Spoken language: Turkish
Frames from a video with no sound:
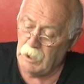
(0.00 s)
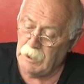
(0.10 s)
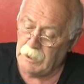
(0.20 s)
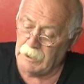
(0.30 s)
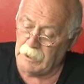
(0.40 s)

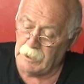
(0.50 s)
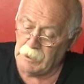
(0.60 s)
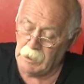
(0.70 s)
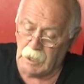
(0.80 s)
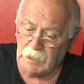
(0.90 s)
Ee,
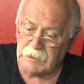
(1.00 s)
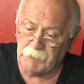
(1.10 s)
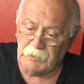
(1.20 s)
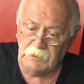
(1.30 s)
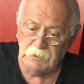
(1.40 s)

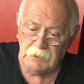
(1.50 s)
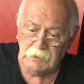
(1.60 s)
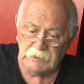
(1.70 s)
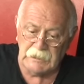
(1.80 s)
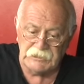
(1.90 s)
AKP'nin
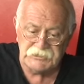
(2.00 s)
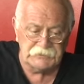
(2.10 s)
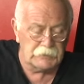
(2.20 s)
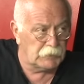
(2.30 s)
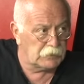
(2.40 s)

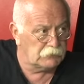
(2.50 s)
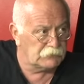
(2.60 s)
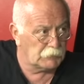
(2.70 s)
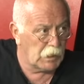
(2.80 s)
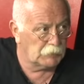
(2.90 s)
gençlik tabanının
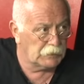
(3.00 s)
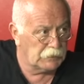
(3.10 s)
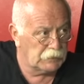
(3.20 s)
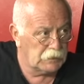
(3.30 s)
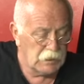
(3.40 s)
tamamı,
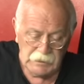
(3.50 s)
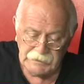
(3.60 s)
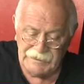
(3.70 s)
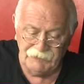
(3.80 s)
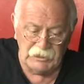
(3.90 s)

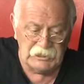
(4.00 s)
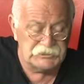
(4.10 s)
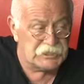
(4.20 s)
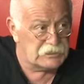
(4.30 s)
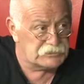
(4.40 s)
il ve
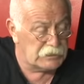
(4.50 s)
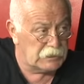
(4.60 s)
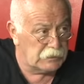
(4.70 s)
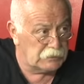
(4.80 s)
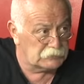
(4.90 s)
ilçe
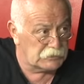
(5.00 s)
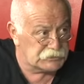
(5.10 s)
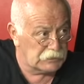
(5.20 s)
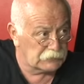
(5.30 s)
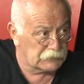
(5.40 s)
e,
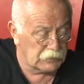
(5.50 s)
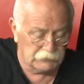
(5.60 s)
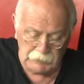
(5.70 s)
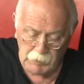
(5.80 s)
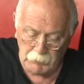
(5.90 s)
teşkilatlarının
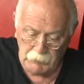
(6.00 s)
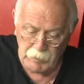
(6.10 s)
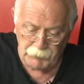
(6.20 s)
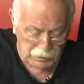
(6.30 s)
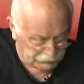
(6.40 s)
tamamı
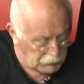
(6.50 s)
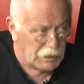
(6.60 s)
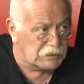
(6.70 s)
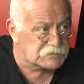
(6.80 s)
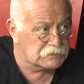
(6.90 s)
ve parti
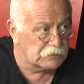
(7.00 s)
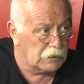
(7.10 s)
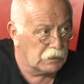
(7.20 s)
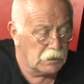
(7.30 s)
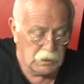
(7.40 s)
merkezinde
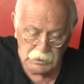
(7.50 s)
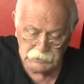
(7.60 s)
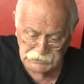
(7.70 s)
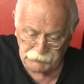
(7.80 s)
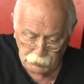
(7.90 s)

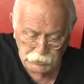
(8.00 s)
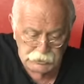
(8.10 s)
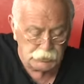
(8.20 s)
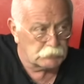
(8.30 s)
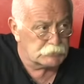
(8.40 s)
sırf bunun
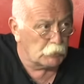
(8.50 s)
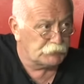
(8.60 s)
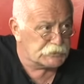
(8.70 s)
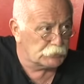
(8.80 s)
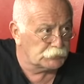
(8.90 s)
için kurulmuş
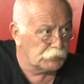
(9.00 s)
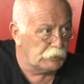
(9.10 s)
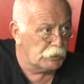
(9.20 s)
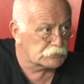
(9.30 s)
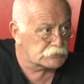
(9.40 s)
ofisler olduğunu
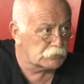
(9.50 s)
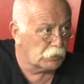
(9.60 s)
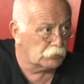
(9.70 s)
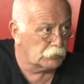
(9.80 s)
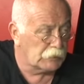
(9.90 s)
biliyoruz ne
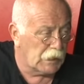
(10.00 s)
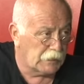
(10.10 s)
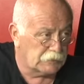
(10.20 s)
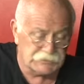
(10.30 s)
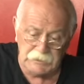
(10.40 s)
olduğunu.
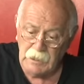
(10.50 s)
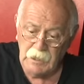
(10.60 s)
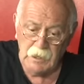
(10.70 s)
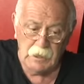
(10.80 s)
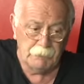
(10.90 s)
Yani işte
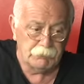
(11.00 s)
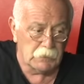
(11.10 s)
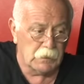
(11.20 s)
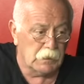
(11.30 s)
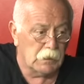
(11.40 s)

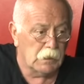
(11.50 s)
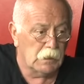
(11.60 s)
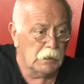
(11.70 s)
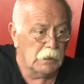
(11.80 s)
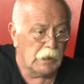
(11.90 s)
e,
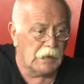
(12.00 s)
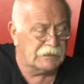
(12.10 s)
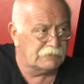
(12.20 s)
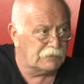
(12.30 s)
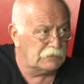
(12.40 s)

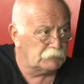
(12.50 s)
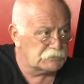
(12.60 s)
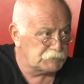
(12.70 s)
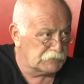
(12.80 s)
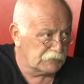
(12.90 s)
Akit
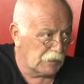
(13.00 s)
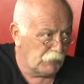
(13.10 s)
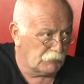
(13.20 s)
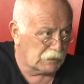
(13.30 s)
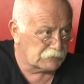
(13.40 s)
dediğimiz bir
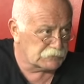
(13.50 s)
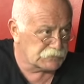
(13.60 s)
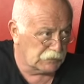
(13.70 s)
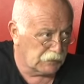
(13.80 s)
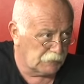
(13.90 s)
tayfa var
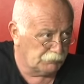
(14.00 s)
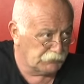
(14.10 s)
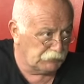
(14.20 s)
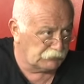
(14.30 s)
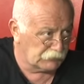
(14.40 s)
şeyde
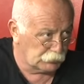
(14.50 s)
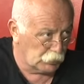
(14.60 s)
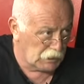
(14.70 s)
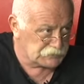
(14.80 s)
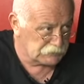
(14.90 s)
Twitter
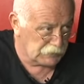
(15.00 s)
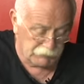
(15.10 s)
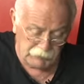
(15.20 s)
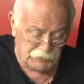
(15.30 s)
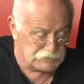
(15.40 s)
dünyasında
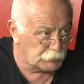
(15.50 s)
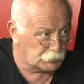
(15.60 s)
ve Facebook